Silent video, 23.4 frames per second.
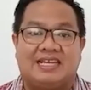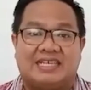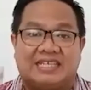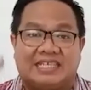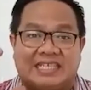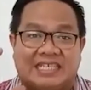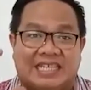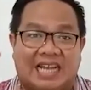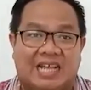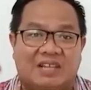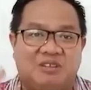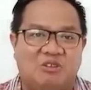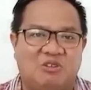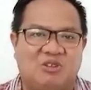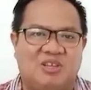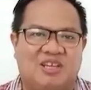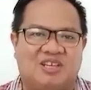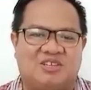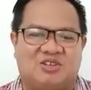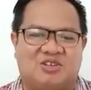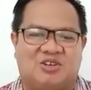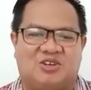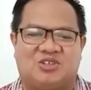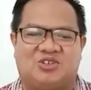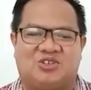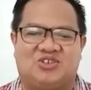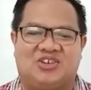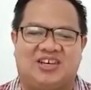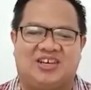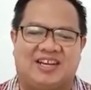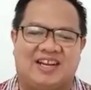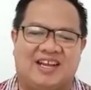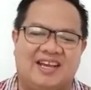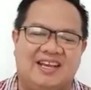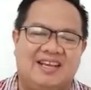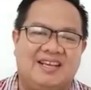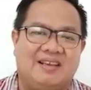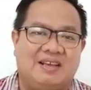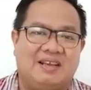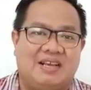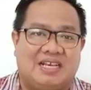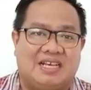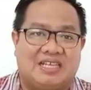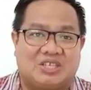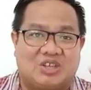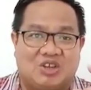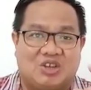Selanjutnya saudara-saudara,
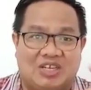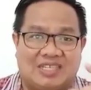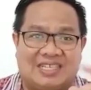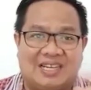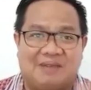Sekolah